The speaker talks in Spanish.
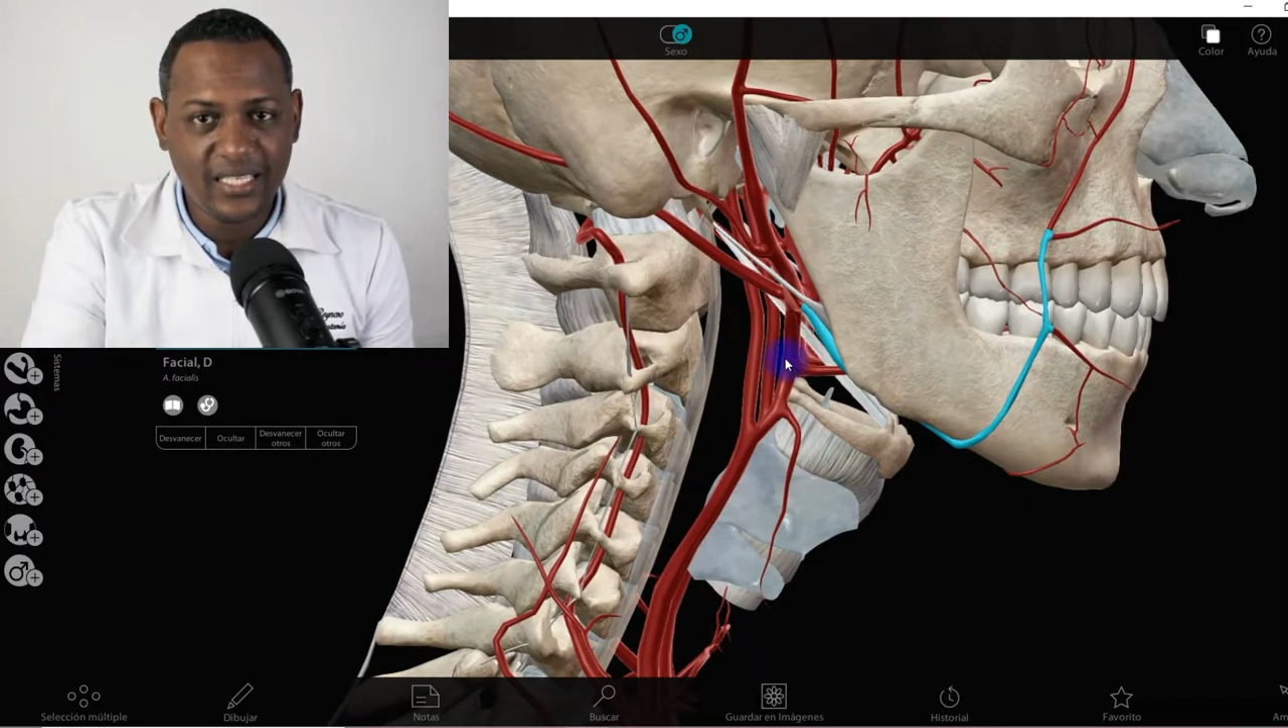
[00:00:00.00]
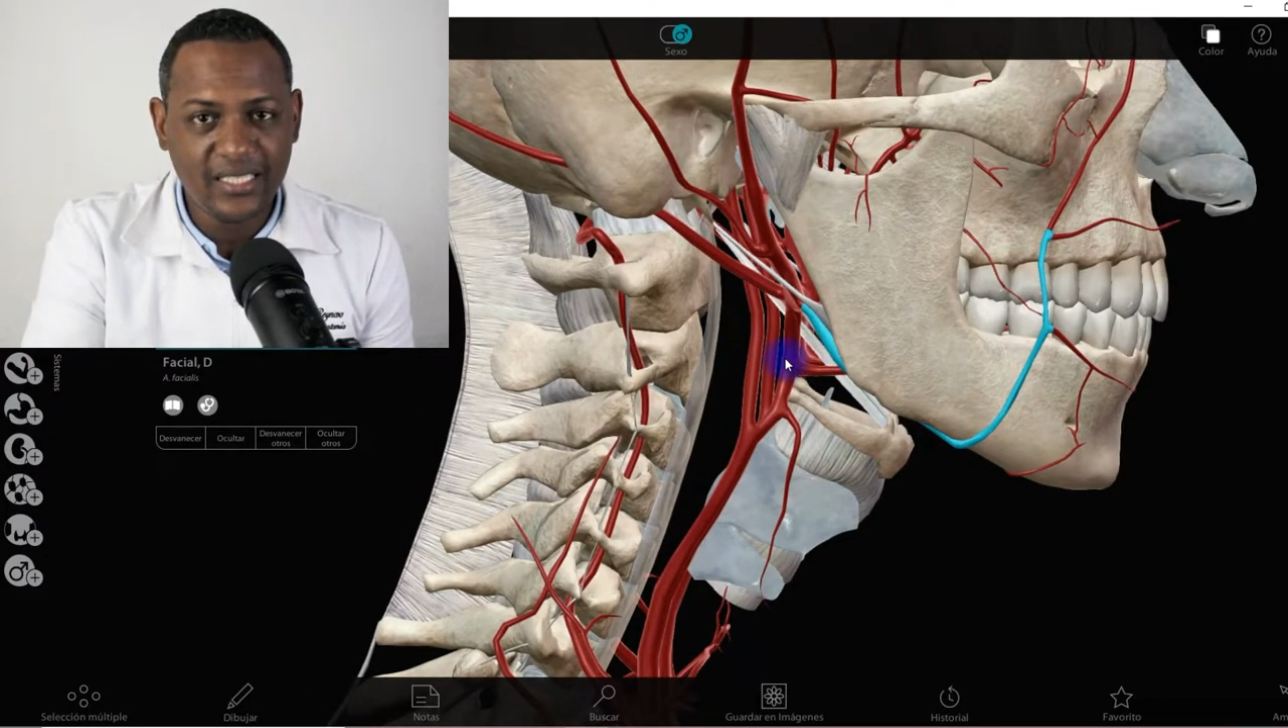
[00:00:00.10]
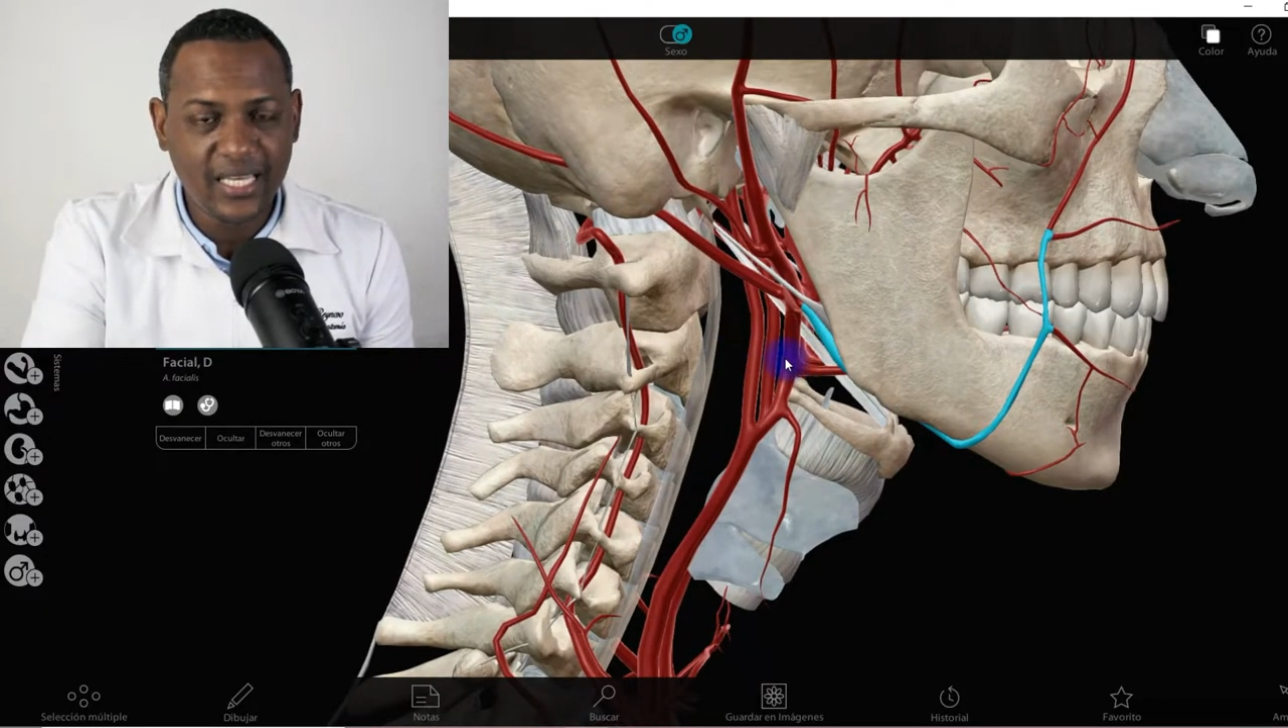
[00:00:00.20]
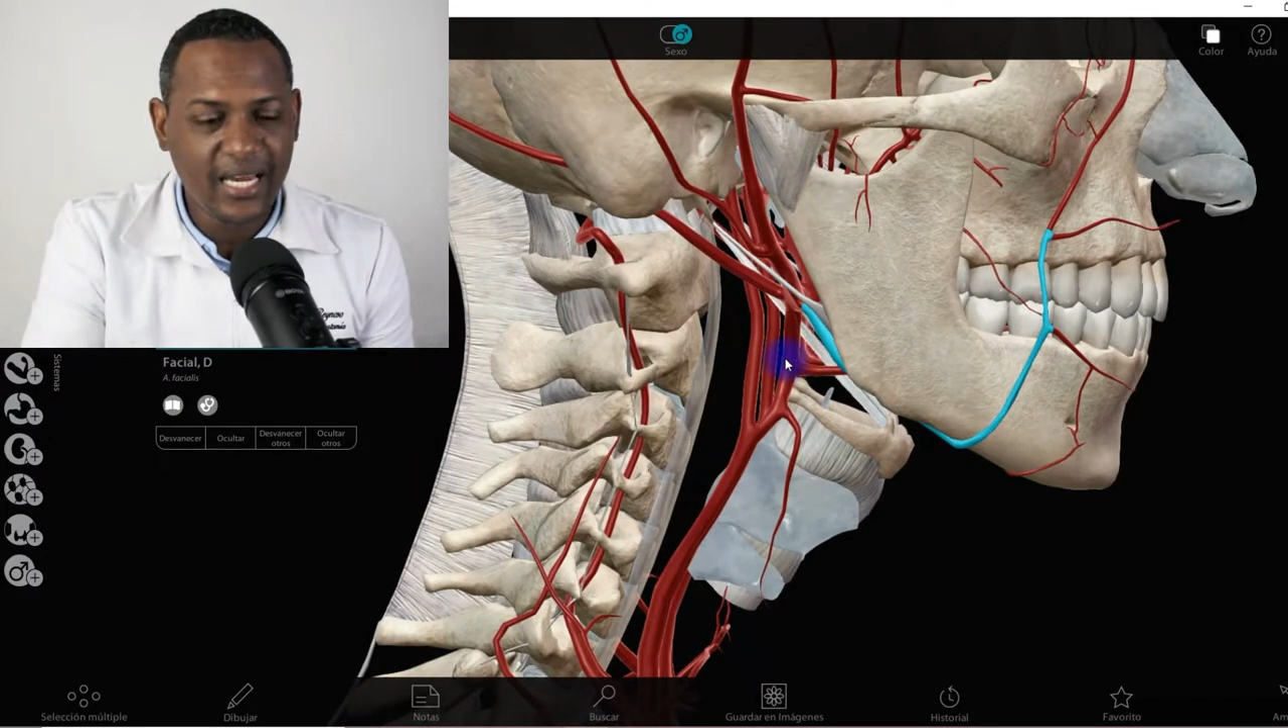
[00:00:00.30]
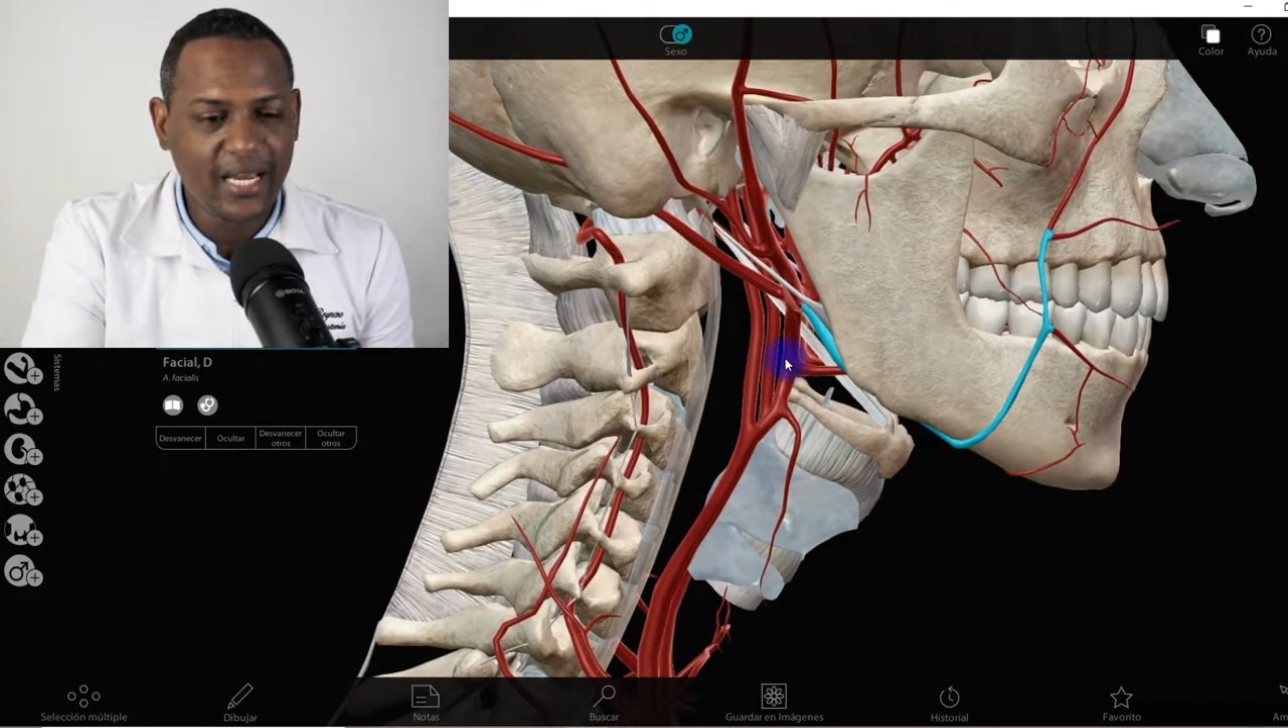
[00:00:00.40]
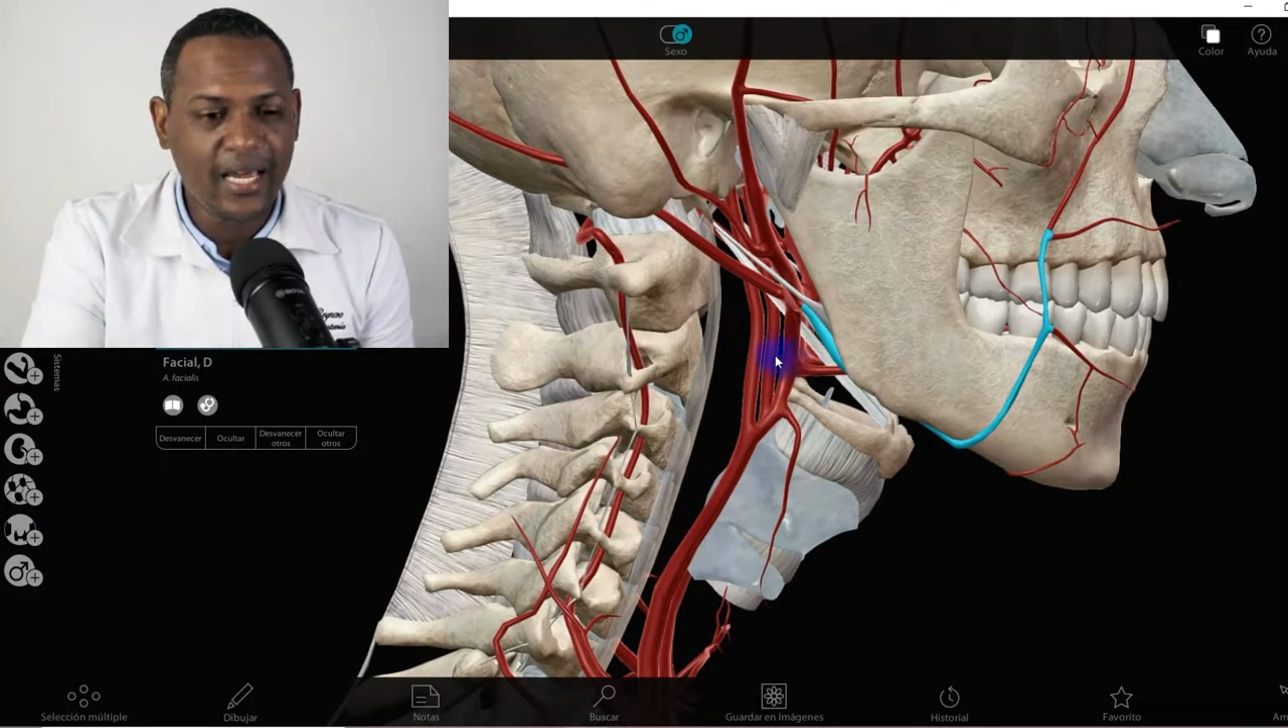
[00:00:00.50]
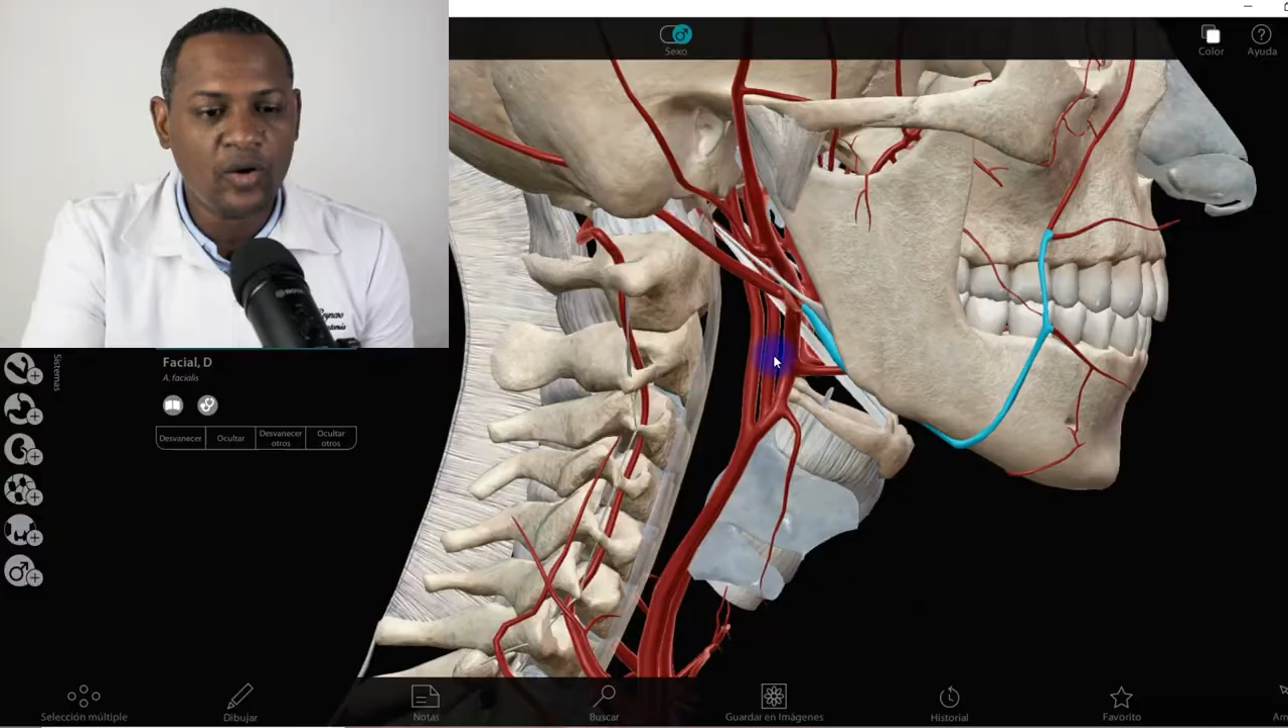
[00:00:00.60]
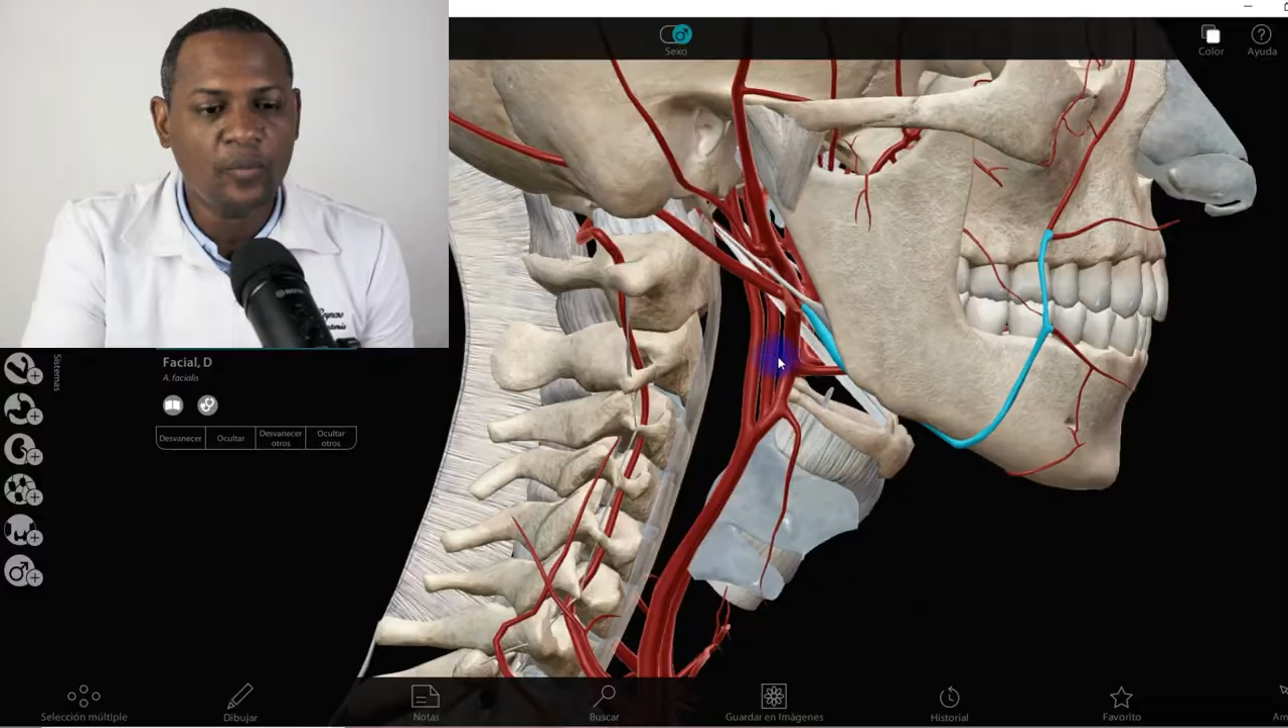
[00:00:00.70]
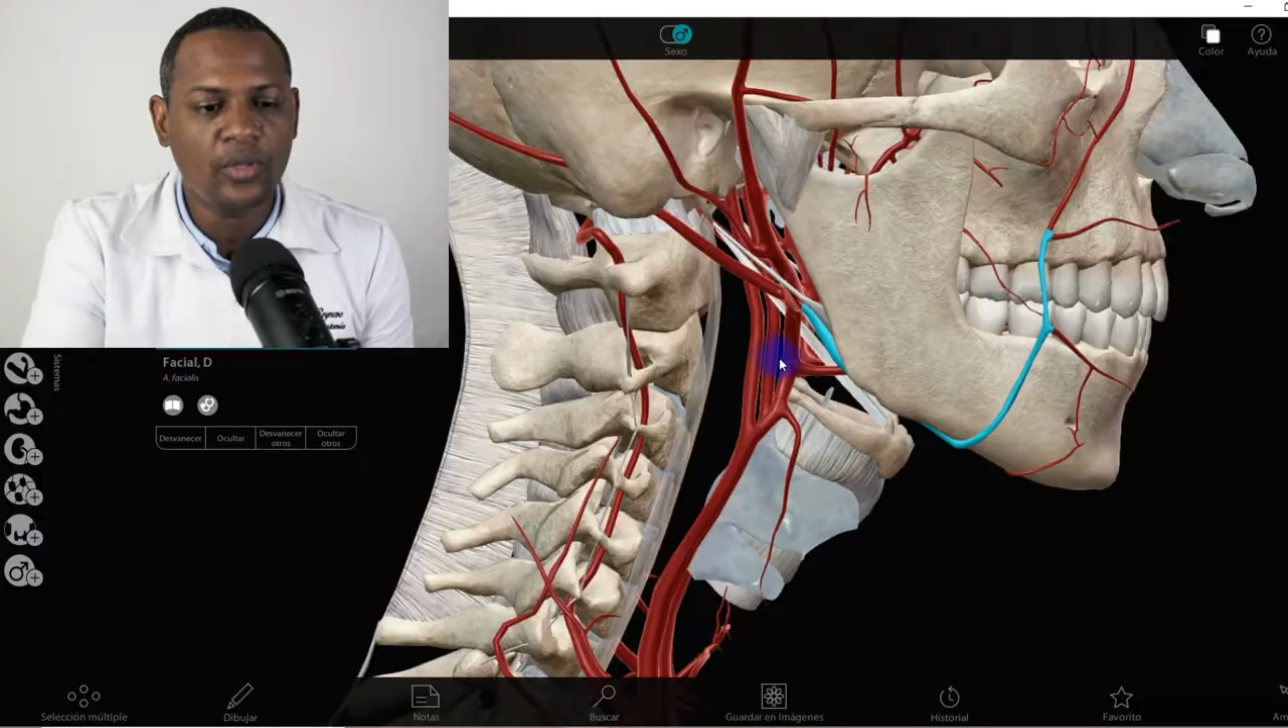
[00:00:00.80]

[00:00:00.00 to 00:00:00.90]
digital acá no